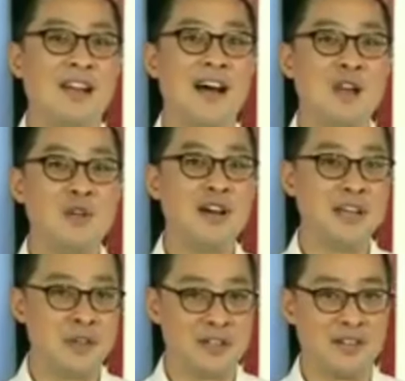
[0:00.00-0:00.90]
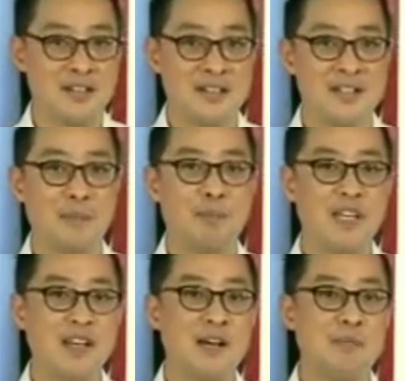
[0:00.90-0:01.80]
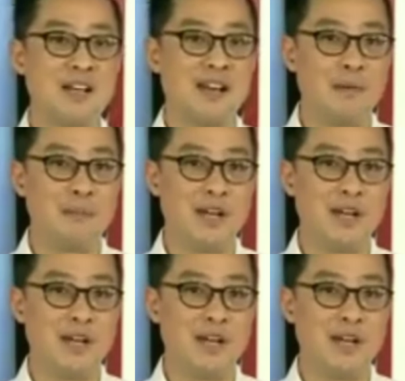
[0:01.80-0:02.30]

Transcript: Lalo na ngayon sa pinakamalalang